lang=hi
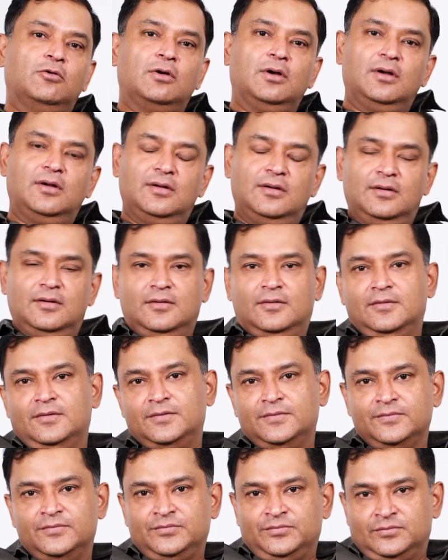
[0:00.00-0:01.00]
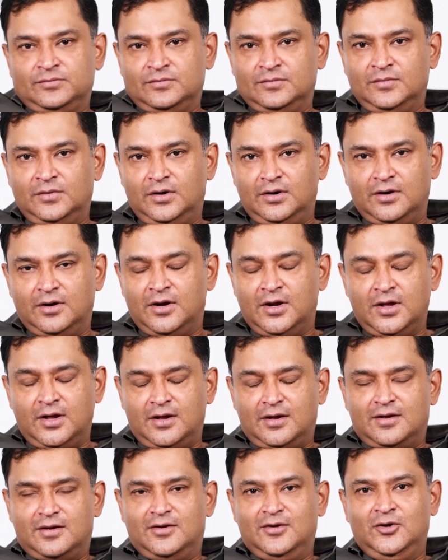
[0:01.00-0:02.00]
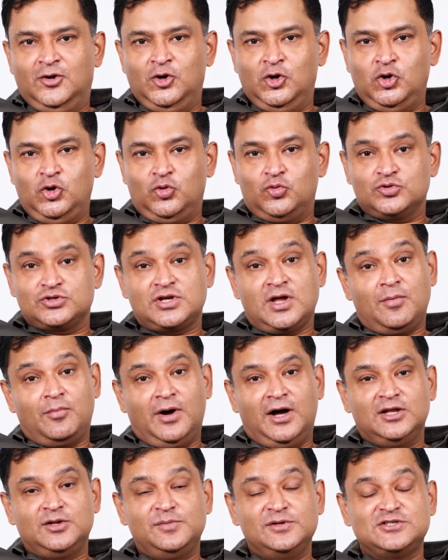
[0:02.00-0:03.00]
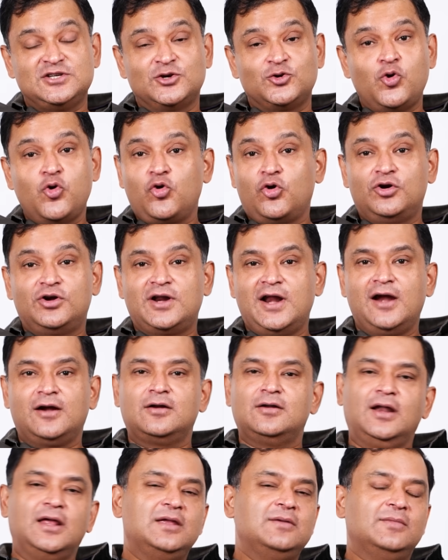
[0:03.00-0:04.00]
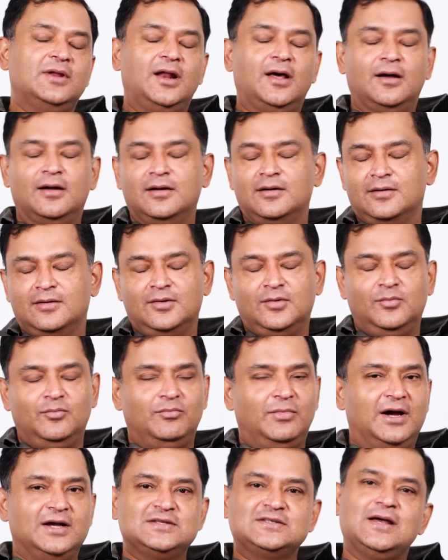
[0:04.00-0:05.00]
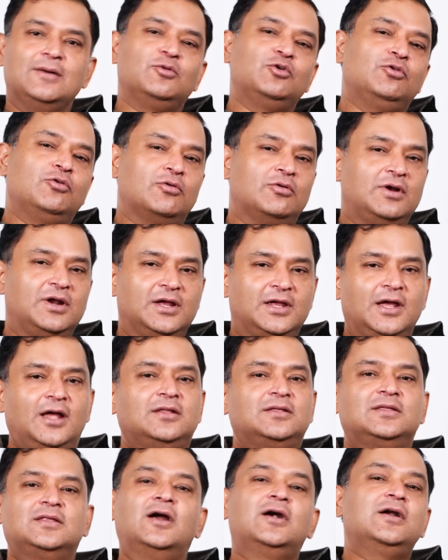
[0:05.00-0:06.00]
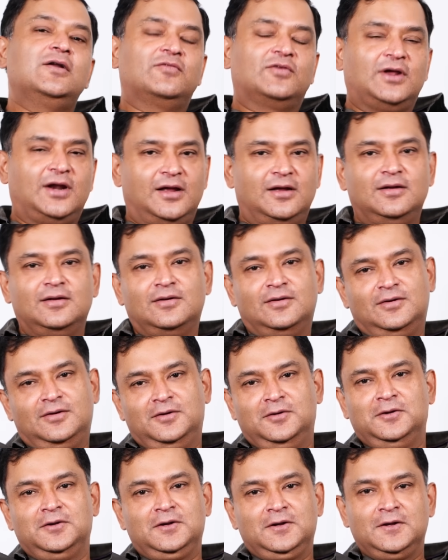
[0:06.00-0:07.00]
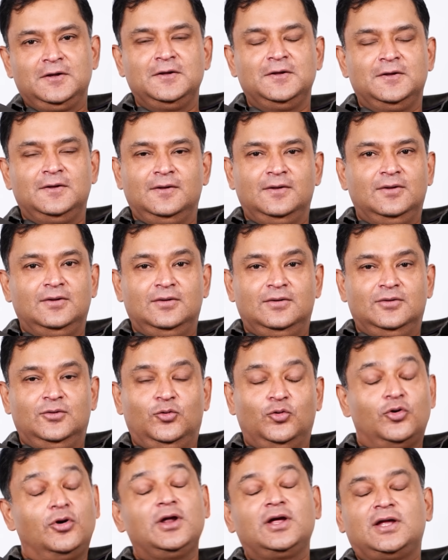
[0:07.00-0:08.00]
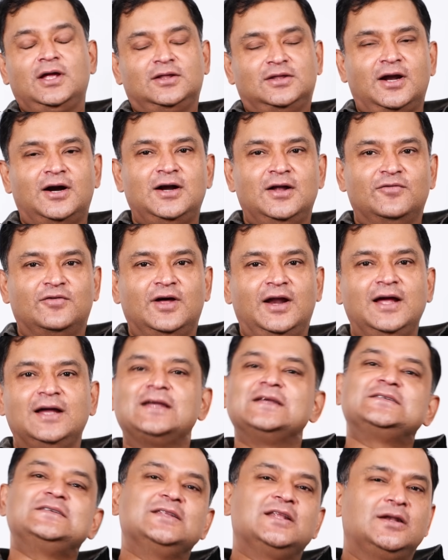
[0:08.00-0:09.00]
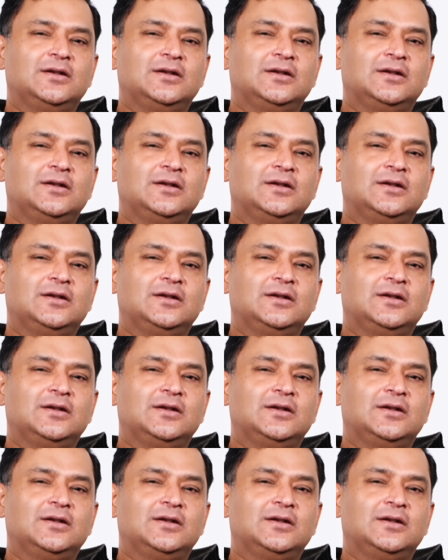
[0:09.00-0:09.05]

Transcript: होगा ठीक है उसके बाद भी जिनको कॉन्ट्रैक्ट नहीं मिला भाई साहब उन लोगों ने क्या तांडव करा है उन्होंने क्या तांडव करा है किसी